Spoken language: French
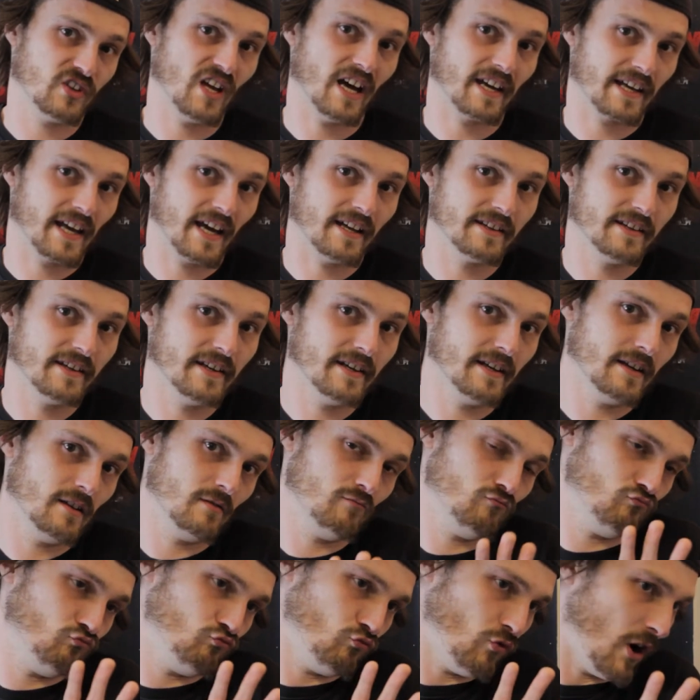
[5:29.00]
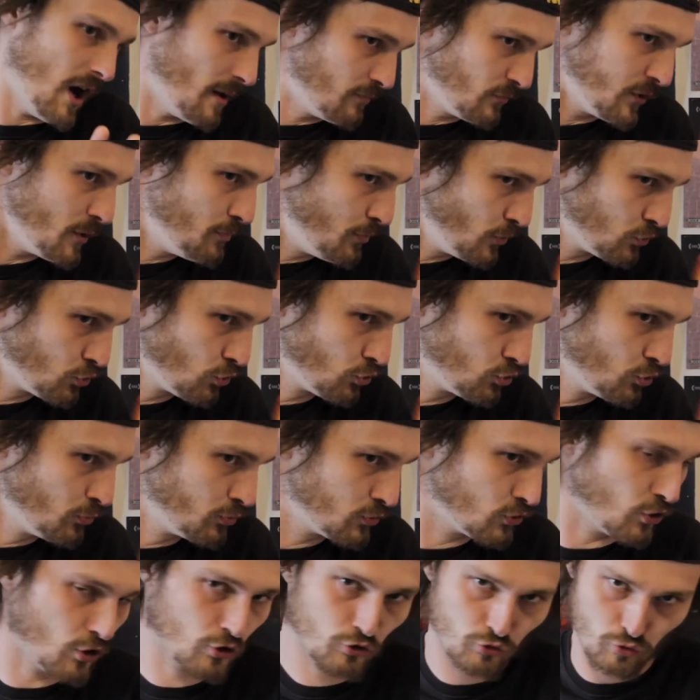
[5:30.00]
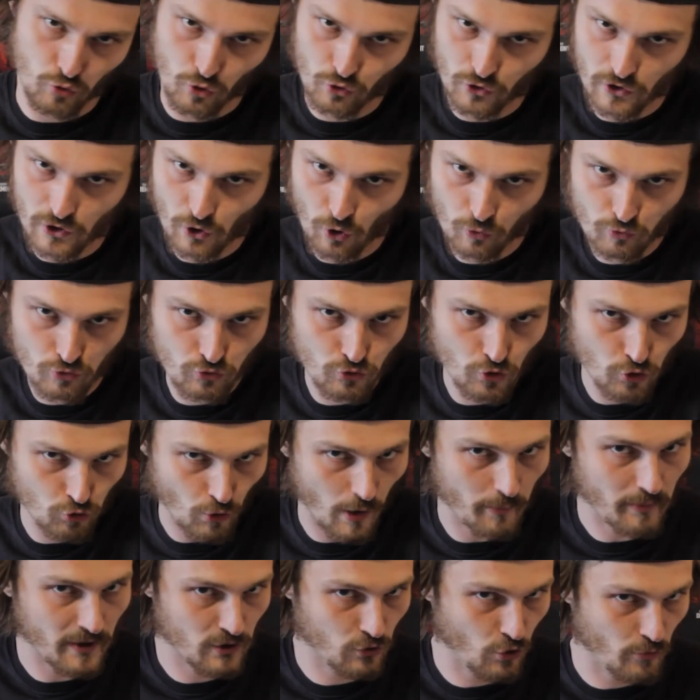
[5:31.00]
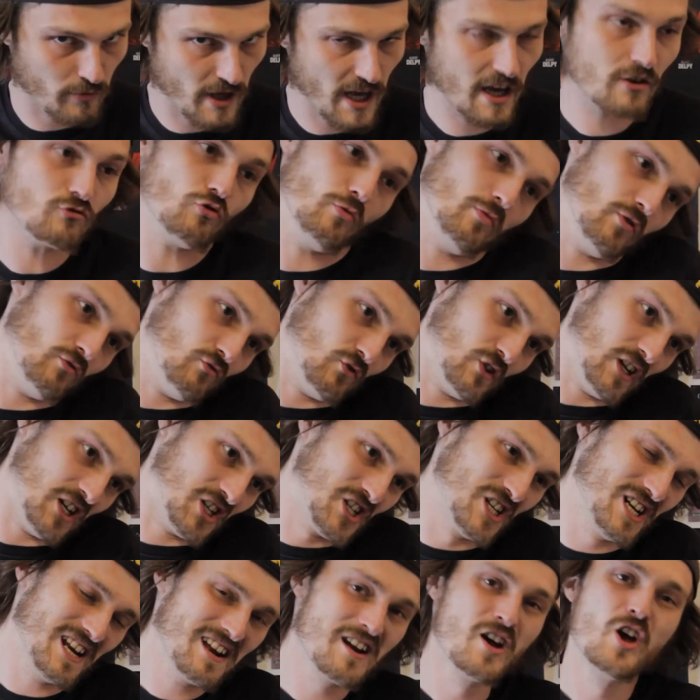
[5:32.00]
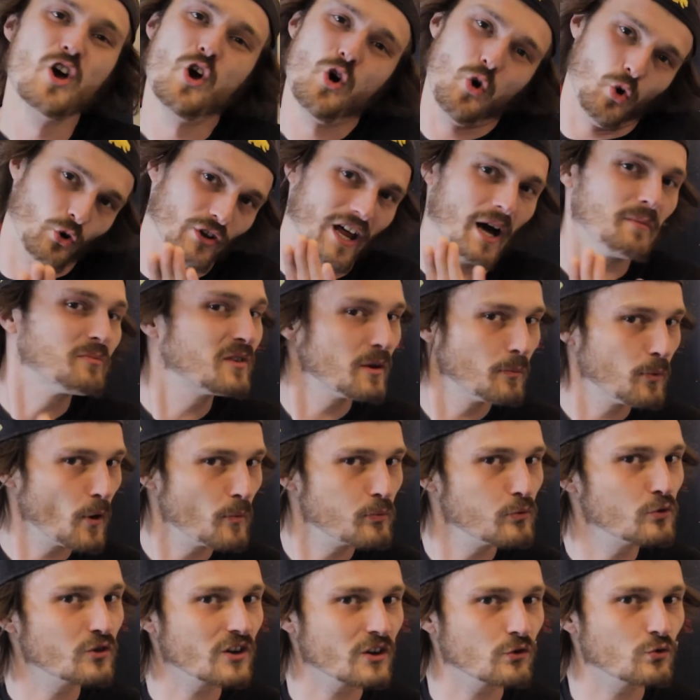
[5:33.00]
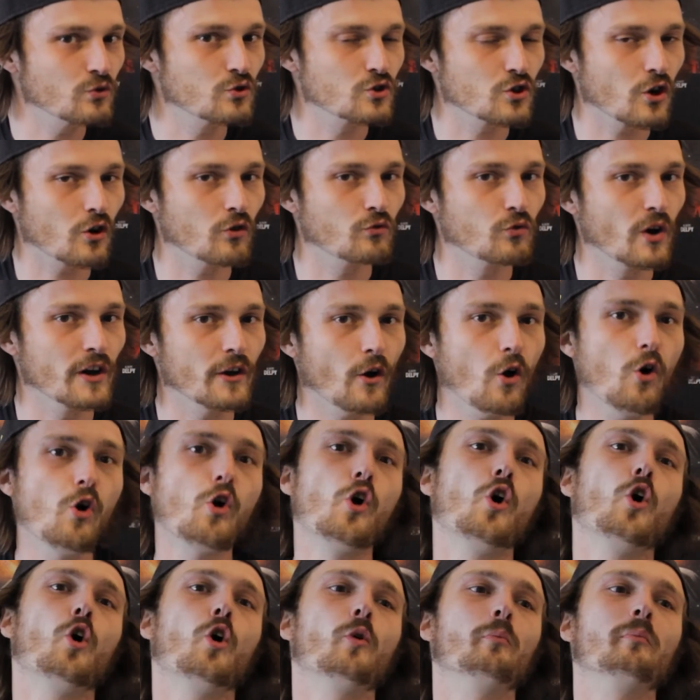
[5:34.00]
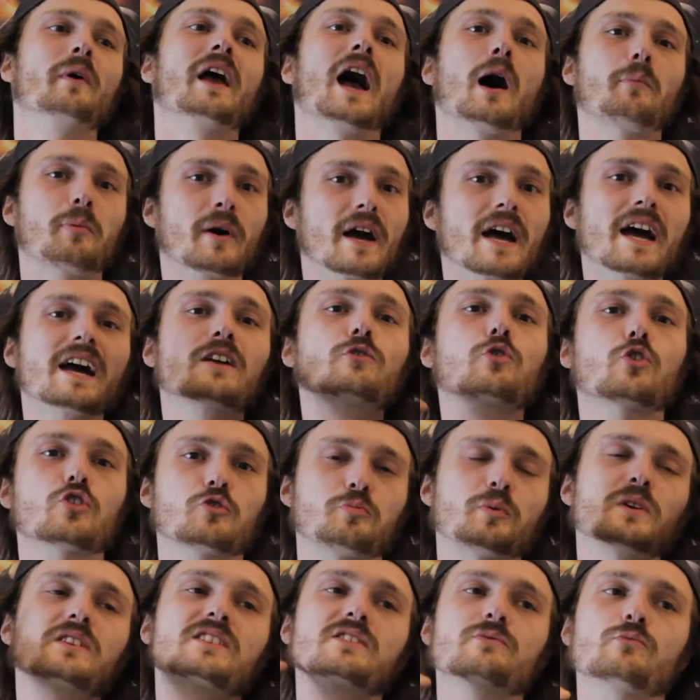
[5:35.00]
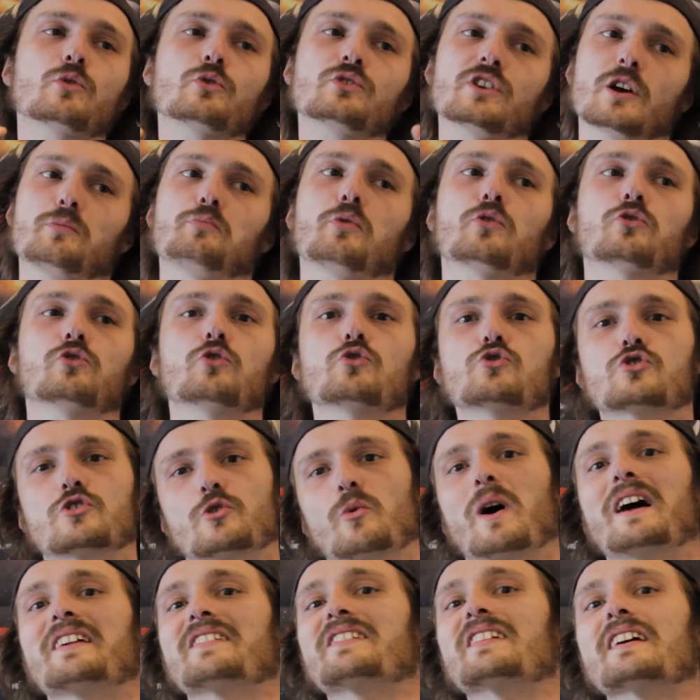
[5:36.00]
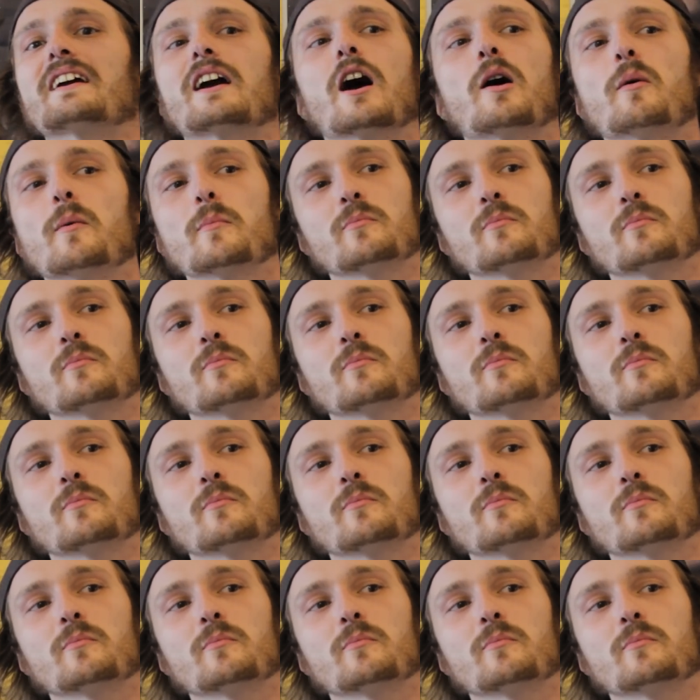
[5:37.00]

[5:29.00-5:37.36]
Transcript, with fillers: c'est à regarder un petit peu sous substance ou en ayant bu 2-3 pintes de bière, je vais pas vous cacher, on est un petit peu plus indulgent en le voyant, mais après rétrospectivement en y repensant, je dis ouais c'est quand